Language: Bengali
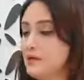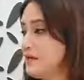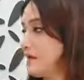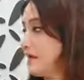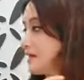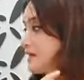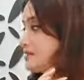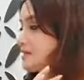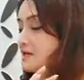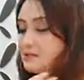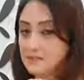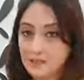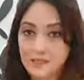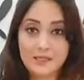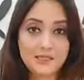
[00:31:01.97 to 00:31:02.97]
এর আগে
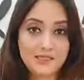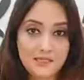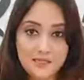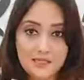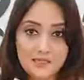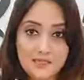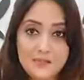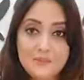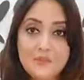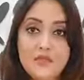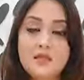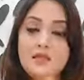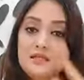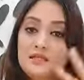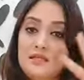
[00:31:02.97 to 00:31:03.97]
চারটা কালার দেখেছিলাম
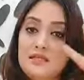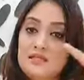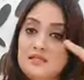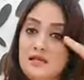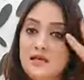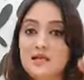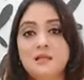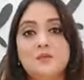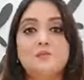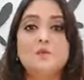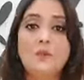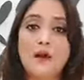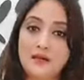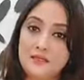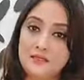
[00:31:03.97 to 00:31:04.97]
তিনটা কালার আপু
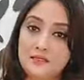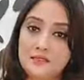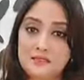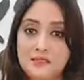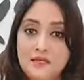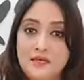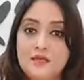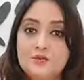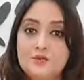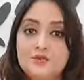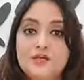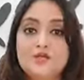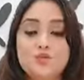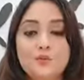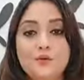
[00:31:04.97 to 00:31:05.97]
বাকি আছে হ্যাঁ তো
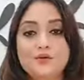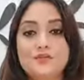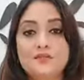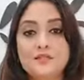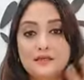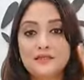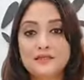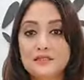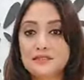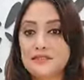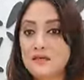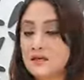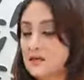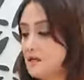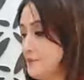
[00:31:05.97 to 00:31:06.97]
তেইশশো পঞ্চাশ টাকা
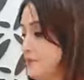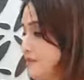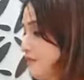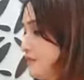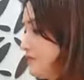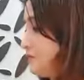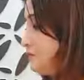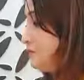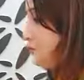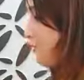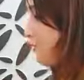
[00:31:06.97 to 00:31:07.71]
তিনটা কালার এবার দেখিয়ে দিব